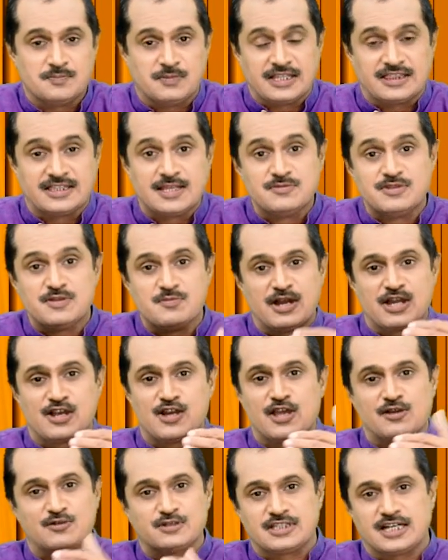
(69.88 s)
పద్దెనిమిది
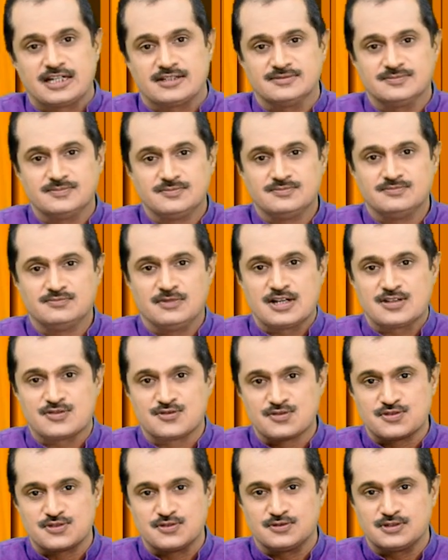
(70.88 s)
మెట్లు ఎక్కుతారు మనం
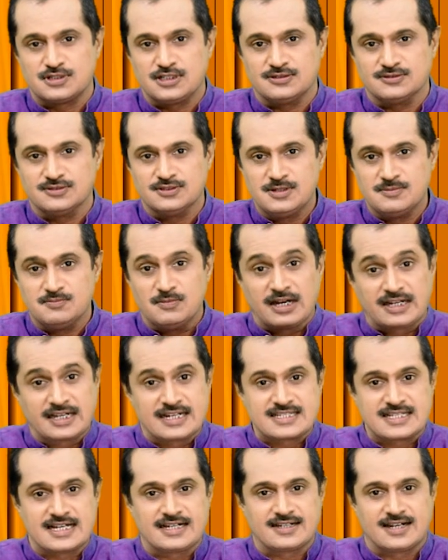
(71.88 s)
చూస్తూ ఉంటాం మకర
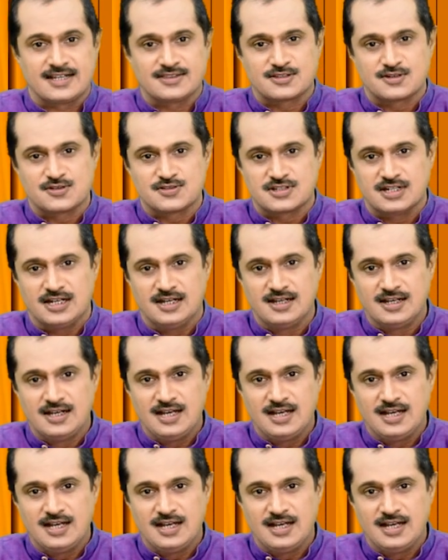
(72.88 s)
సంక్రాంతి రోజున